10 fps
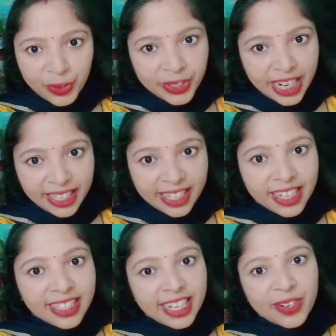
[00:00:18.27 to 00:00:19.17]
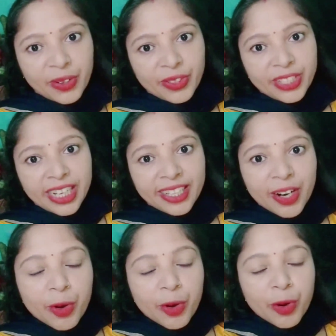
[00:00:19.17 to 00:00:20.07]
রথযাত্রা সেই
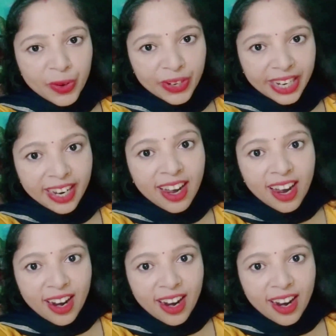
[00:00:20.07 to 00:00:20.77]
রথযাত্রা উপলক্ষে